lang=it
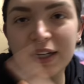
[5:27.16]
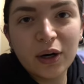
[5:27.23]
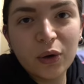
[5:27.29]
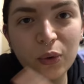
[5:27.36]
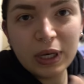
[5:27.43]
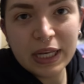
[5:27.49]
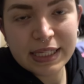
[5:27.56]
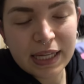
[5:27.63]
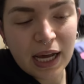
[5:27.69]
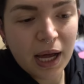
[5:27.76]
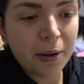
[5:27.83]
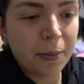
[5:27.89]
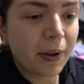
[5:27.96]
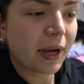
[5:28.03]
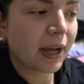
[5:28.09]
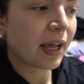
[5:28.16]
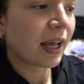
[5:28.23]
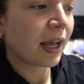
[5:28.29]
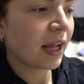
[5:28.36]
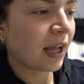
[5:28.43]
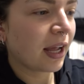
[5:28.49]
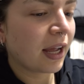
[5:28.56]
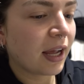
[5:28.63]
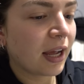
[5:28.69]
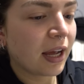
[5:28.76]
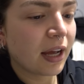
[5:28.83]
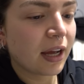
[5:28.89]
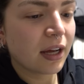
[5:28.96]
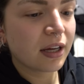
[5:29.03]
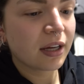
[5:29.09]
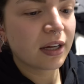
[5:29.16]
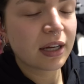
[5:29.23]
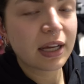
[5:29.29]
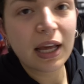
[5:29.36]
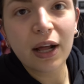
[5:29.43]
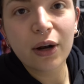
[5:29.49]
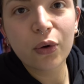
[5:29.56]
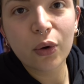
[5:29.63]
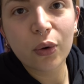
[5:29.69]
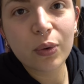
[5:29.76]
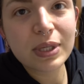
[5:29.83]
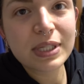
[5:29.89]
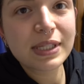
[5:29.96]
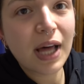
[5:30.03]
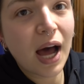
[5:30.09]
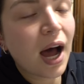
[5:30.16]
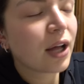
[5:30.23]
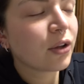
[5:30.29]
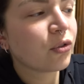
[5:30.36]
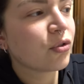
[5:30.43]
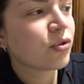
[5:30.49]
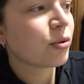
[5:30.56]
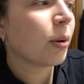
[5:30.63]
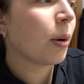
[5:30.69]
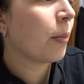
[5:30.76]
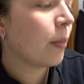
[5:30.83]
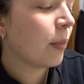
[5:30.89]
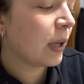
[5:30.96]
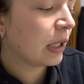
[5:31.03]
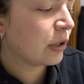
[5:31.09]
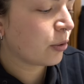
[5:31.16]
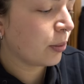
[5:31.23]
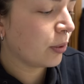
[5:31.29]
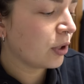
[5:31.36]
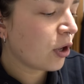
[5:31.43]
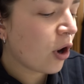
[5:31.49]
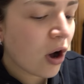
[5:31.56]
tra cui le scarpe anche che che hanno acquistato, insomma un altro po' di